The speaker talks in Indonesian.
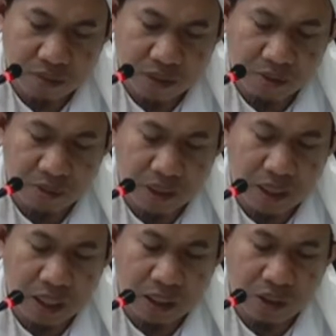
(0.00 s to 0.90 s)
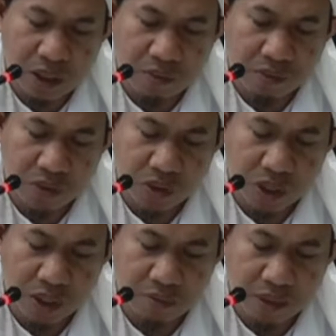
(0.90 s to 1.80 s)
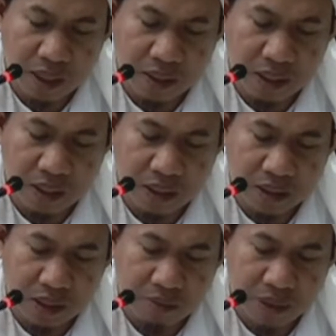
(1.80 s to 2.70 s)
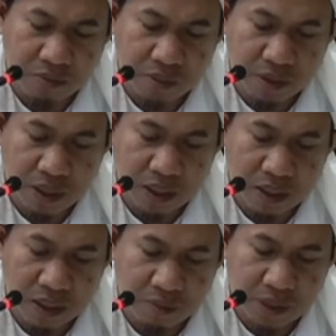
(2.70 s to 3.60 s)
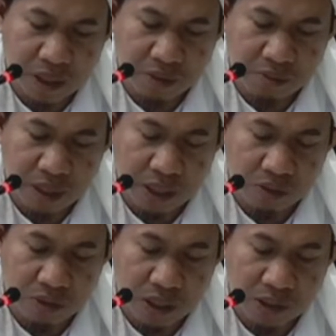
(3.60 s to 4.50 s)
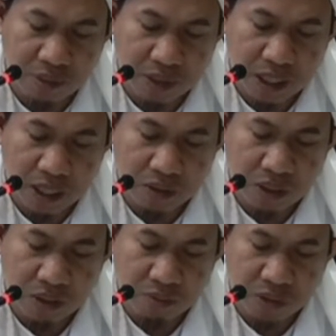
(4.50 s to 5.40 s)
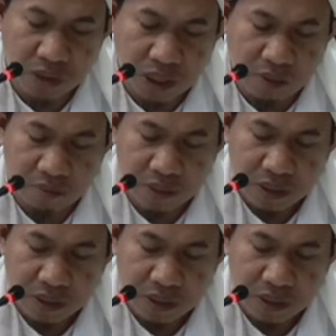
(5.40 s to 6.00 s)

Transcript: diberitakan oleh Ibn Jurej berkata ya kami telah berita kami telah diberi aku telah diberitakan oleh Ibn Syi'ab